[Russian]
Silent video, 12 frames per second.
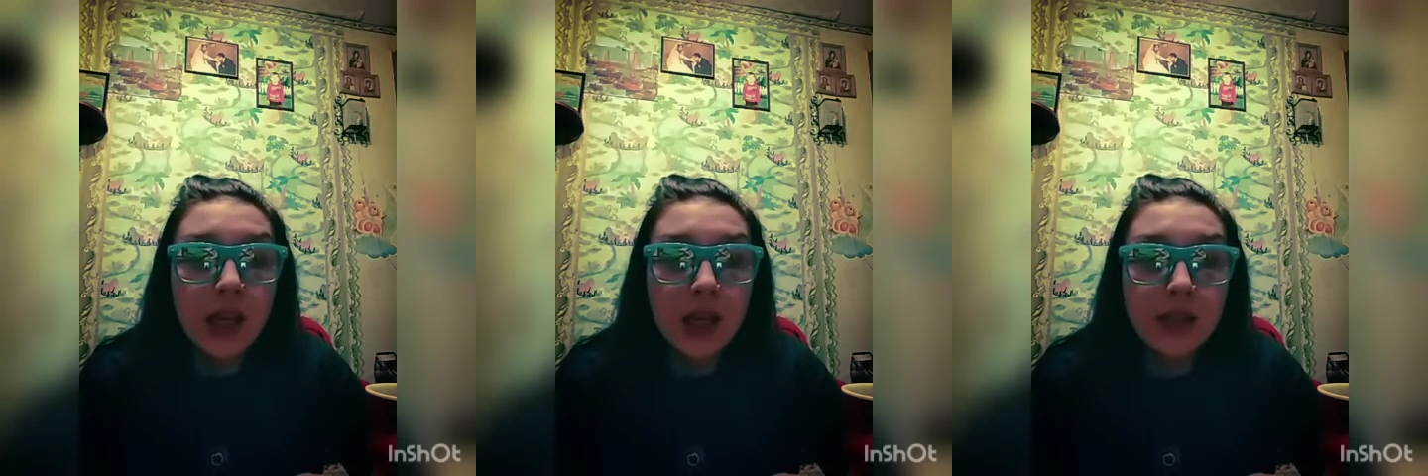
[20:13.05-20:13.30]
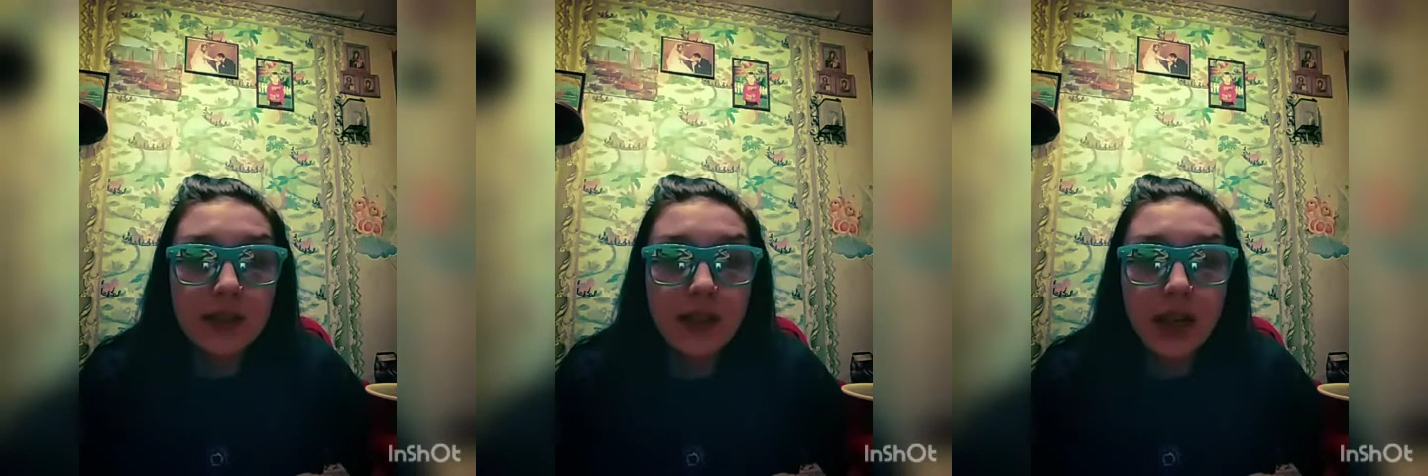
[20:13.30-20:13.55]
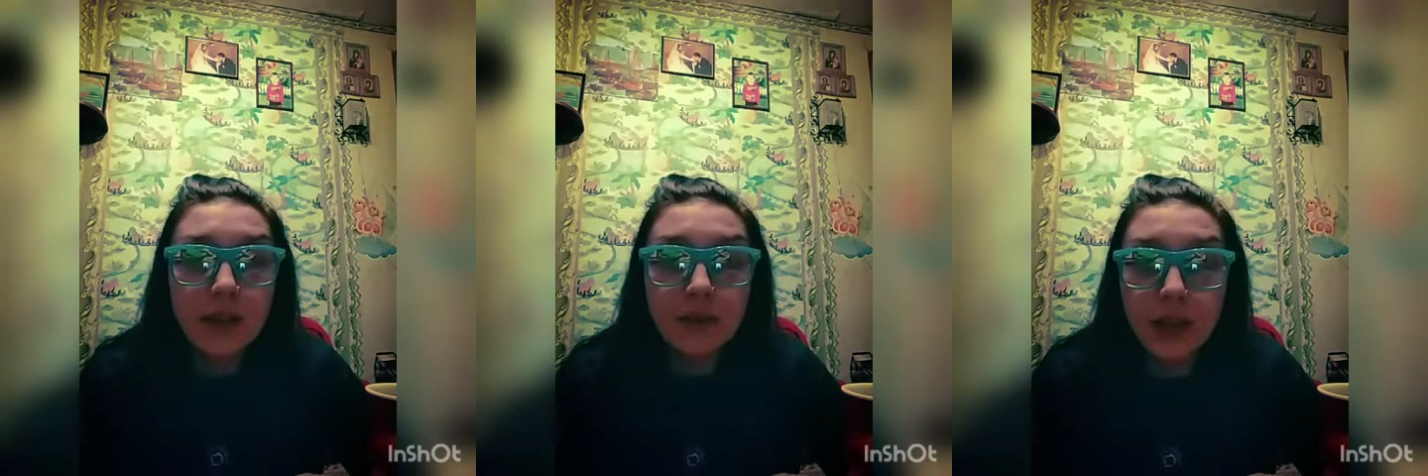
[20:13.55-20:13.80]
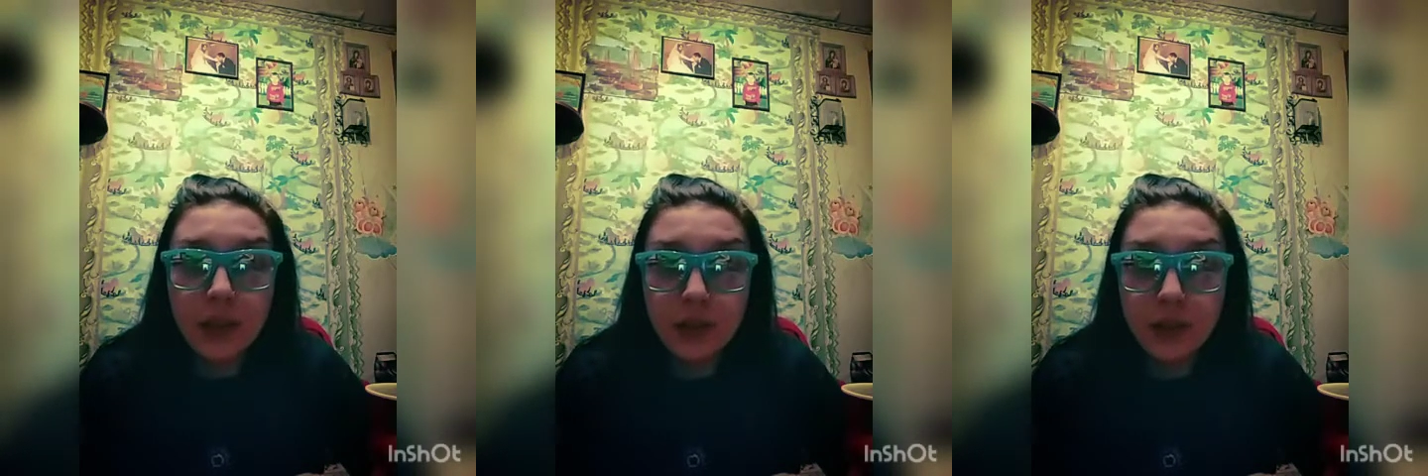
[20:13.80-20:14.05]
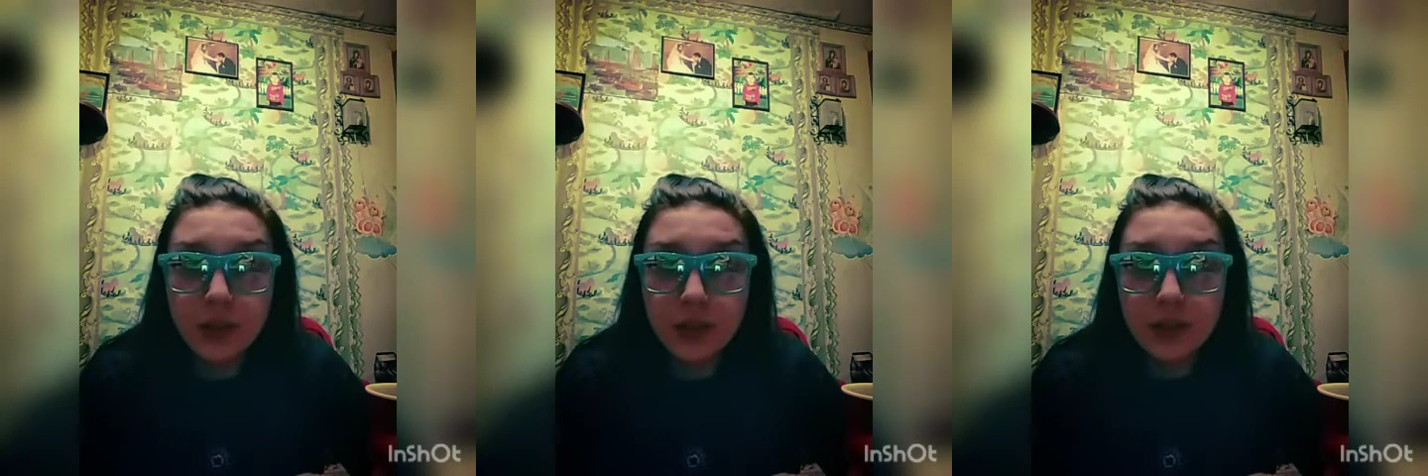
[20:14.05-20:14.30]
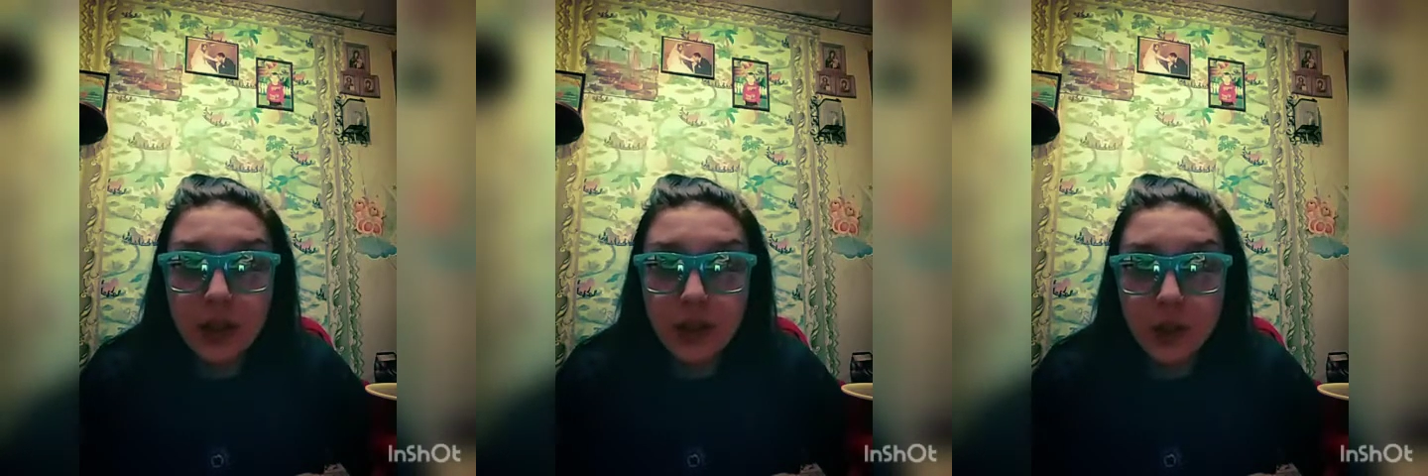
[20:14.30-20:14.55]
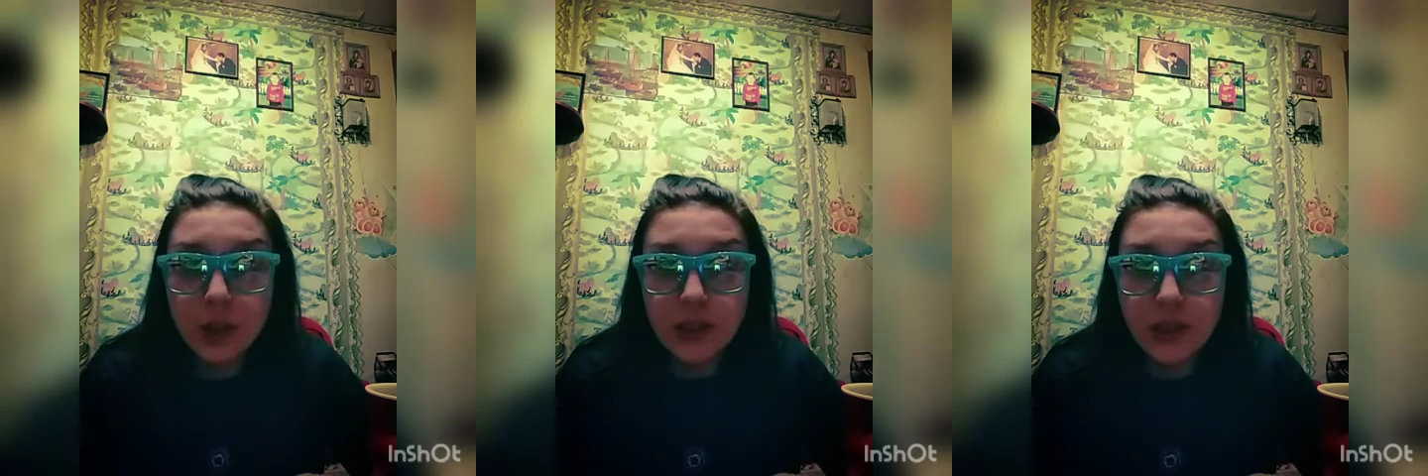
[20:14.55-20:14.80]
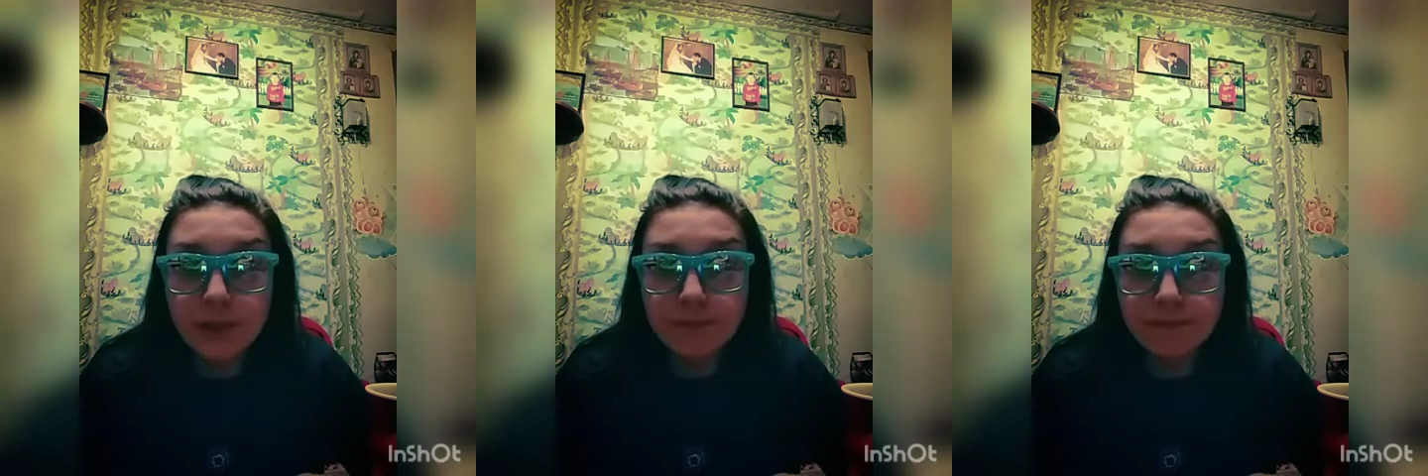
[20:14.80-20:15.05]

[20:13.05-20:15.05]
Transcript: за вечер каждый день